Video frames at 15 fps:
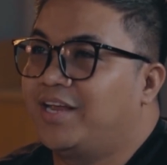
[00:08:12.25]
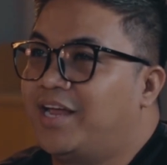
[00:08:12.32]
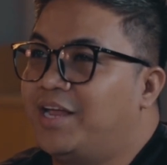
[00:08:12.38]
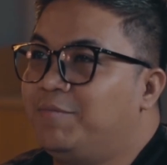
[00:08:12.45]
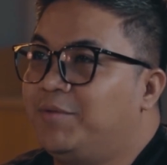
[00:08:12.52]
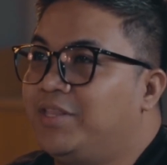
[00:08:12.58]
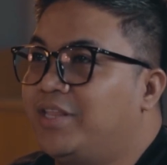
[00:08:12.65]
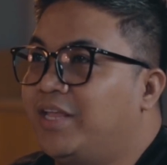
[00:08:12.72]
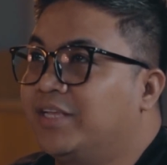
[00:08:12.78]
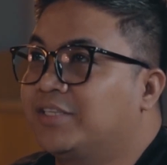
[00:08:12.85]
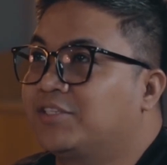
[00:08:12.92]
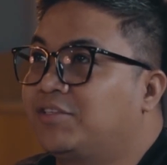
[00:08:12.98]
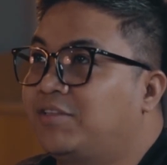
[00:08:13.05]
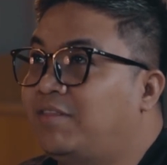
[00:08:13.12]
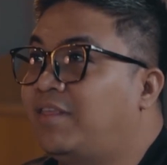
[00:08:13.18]
I mean,
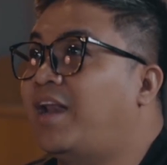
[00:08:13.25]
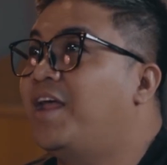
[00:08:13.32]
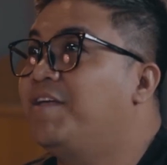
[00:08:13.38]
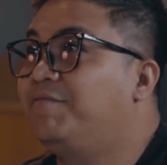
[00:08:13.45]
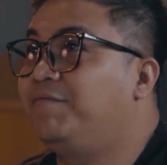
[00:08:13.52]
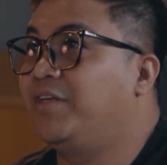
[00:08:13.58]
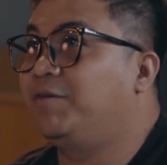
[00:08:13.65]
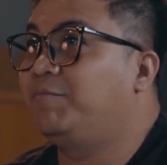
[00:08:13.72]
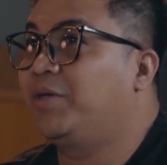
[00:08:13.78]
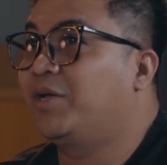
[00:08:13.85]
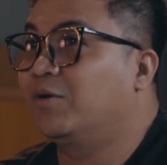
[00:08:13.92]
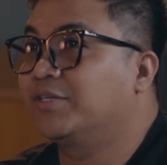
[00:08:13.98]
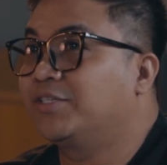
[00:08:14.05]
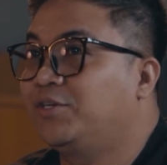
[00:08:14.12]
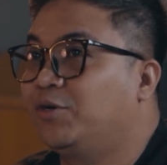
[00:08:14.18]
it's thriving
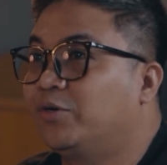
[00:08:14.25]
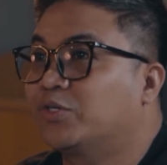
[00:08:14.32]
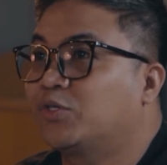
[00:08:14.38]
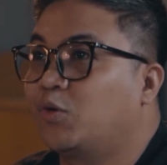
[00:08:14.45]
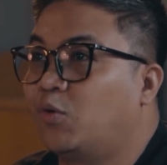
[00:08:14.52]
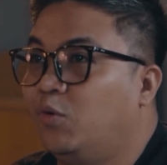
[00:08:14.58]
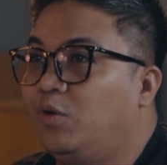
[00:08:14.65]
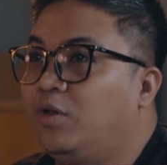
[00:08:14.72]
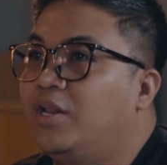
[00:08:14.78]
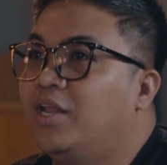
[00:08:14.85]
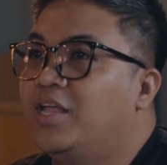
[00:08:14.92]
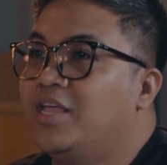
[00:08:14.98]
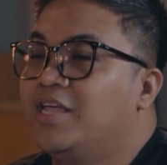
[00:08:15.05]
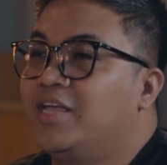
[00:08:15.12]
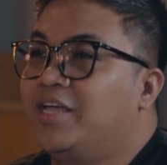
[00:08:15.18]
because your soul
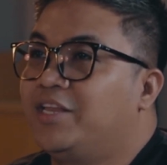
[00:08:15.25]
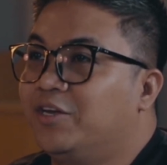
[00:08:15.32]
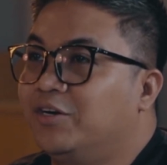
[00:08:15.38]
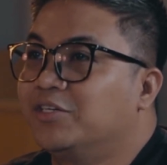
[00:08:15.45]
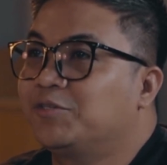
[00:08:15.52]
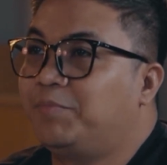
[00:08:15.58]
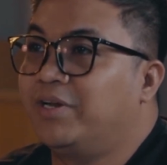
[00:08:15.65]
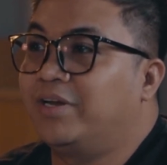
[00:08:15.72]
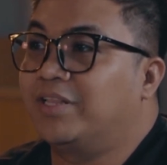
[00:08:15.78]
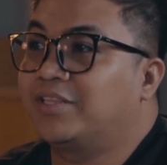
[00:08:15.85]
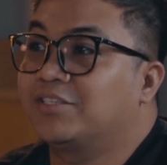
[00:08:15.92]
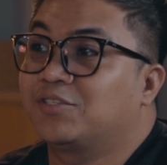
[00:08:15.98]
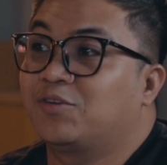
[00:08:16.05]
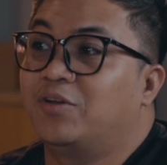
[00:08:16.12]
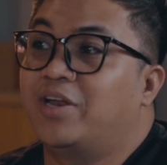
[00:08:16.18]
and your
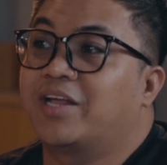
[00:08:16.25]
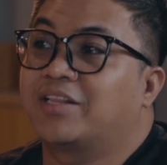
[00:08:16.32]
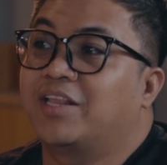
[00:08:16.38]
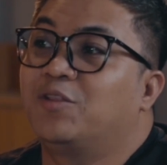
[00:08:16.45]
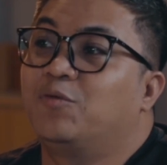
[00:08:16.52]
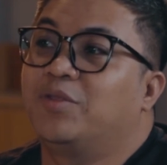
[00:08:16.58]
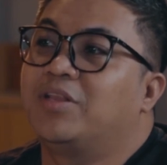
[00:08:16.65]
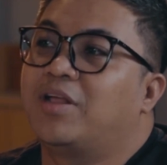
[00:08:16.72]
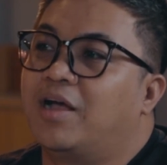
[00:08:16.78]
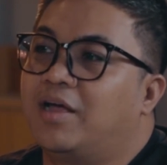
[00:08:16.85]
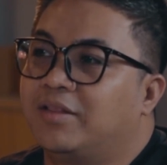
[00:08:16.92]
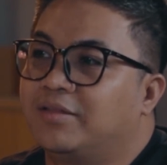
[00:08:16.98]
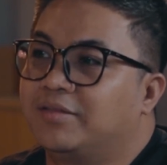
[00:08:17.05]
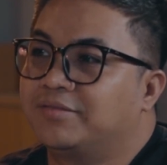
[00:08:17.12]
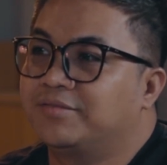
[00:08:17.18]
spirit is connected with
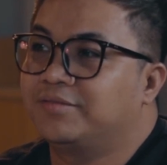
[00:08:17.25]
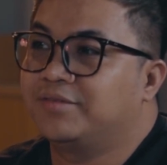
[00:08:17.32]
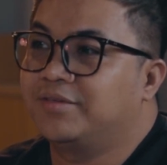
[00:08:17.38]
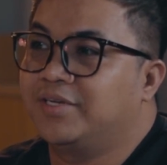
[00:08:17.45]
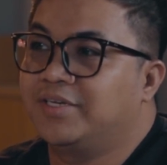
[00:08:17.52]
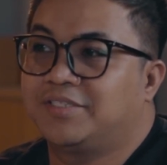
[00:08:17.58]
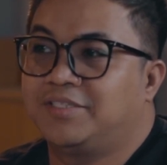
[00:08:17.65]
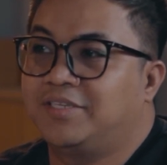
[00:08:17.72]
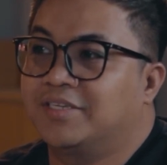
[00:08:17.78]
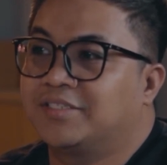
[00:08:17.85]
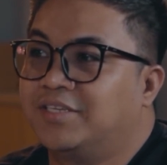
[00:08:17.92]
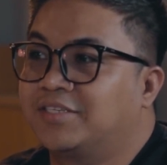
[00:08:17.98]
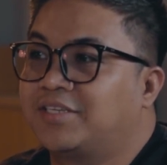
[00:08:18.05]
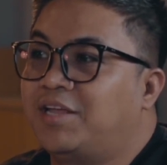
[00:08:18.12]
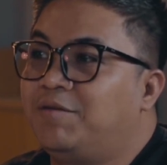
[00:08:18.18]
God. It's
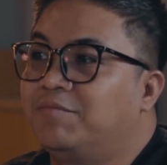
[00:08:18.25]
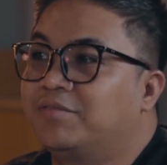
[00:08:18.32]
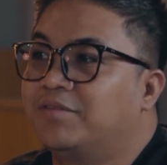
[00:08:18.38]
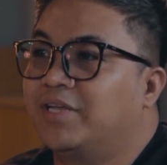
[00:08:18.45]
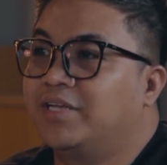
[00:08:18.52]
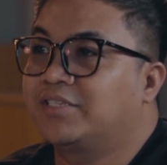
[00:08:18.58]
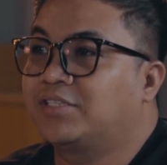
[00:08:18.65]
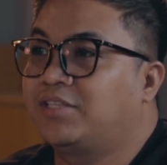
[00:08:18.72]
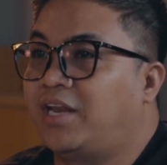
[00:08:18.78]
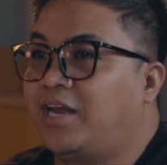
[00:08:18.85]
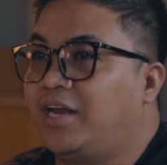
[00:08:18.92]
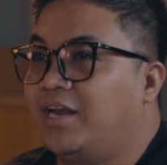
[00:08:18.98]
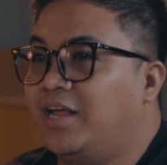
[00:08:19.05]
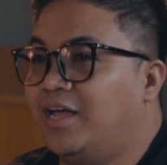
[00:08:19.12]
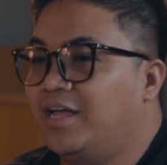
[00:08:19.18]
just the same
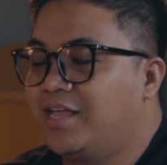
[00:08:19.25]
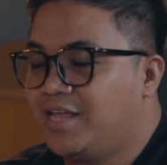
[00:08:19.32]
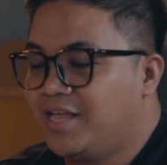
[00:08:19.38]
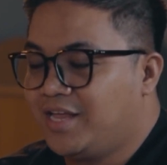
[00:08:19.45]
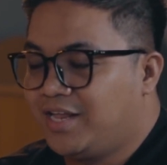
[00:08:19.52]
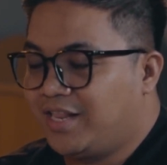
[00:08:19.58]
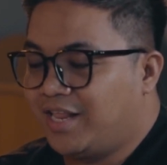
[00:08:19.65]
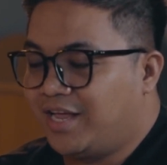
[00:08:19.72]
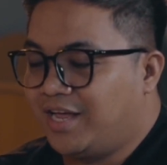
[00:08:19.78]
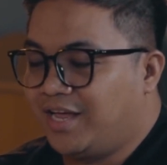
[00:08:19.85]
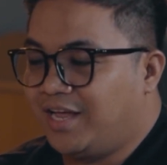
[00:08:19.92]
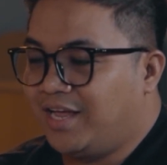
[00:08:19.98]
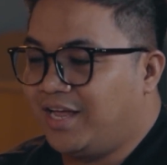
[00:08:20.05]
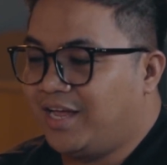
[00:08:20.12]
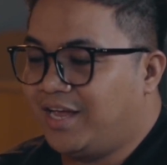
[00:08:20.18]
string na, na
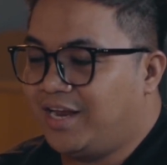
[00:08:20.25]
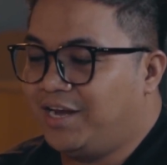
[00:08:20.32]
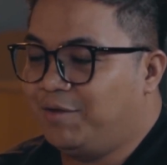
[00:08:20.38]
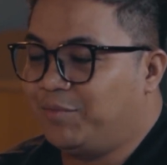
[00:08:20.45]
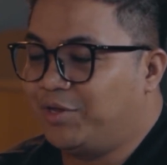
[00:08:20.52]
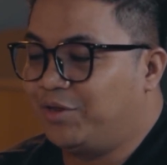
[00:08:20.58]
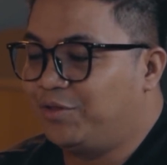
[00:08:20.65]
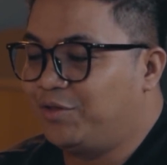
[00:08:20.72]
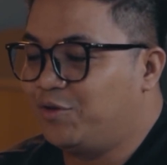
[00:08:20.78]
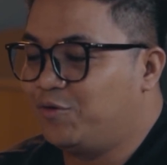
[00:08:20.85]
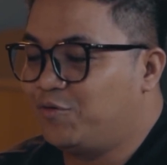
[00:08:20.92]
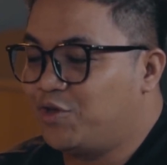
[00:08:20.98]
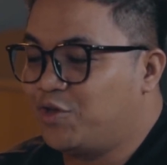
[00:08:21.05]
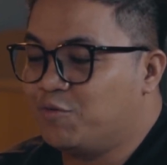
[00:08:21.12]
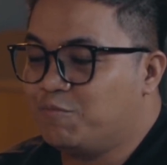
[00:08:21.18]
alam mo yun,
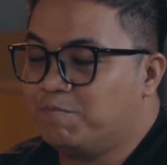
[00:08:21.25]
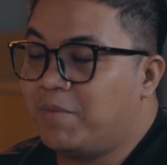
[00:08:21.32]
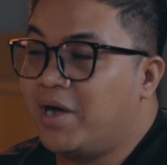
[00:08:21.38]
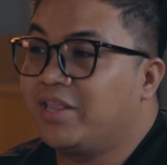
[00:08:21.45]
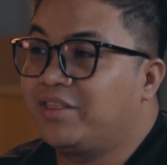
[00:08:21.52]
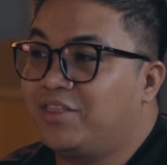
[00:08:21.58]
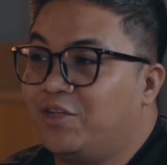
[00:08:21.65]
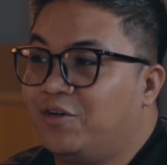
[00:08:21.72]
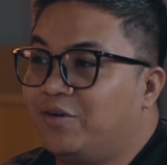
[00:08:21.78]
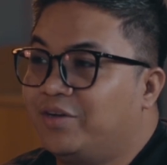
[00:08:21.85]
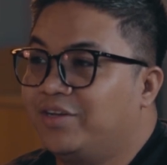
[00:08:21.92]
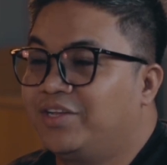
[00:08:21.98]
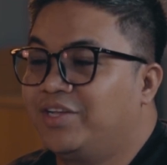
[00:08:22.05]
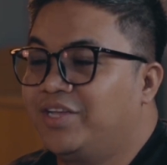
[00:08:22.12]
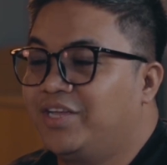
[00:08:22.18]
yung, yung bond
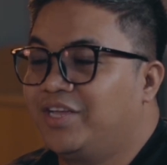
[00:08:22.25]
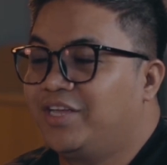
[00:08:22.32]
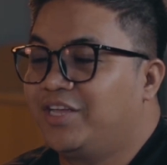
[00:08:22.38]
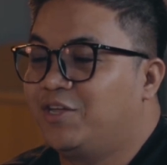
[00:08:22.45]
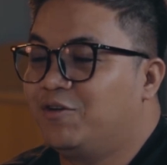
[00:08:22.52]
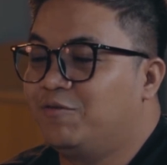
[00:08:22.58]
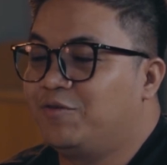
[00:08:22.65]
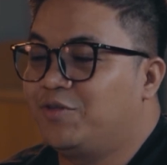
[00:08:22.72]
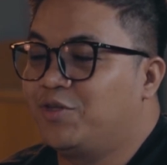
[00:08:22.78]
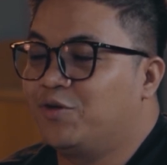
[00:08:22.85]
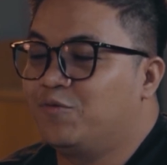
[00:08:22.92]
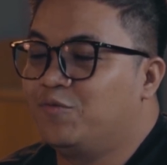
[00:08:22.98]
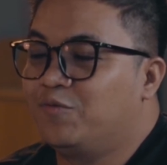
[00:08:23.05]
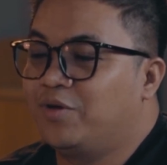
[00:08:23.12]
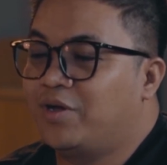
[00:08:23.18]
nyo, yung,
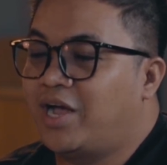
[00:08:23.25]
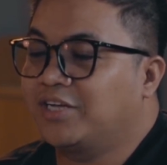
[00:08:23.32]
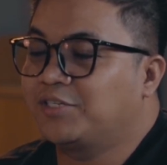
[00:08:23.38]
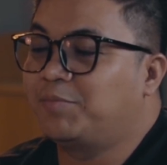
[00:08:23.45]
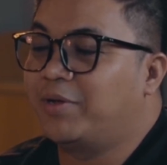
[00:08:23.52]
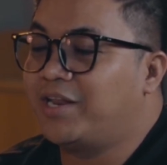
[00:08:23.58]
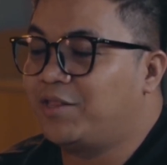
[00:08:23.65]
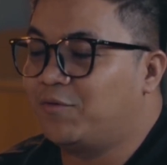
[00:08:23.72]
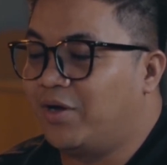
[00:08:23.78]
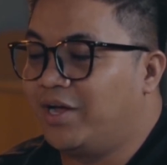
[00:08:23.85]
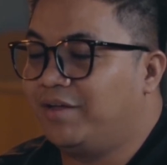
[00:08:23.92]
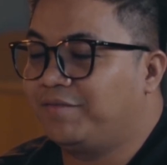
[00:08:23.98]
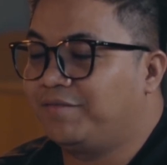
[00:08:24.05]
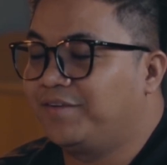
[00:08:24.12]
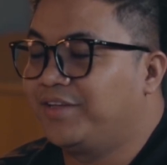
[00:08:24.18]
yung husband and
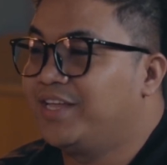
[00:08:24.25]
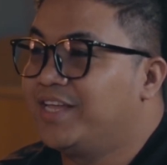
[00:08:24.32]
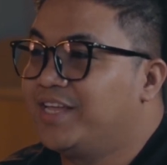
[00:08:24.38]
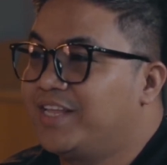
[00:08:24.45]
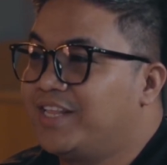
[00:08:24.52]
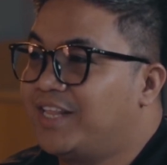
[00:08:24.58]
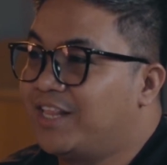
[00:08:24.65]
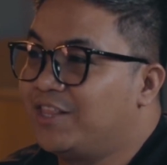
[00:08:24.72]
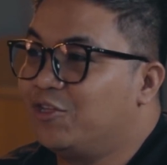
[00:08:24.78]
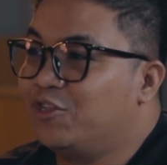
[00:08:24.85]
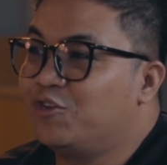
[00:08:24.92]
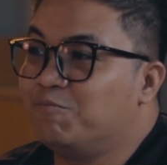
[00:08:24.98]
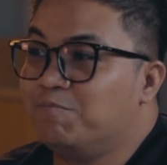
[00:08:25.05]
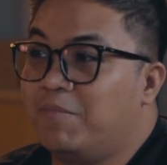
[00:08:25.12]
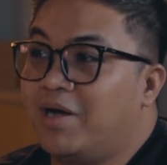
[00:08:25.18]
wife,
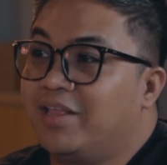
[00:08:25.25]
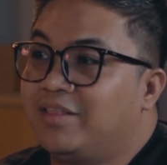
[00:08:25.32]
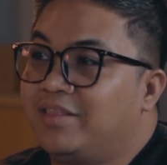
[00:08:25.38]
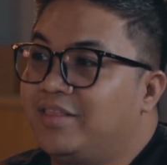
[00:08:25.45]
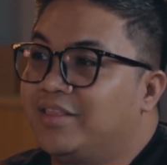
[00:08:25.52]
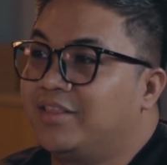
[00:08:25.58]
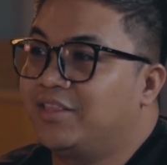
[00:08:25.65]
nandun yung bond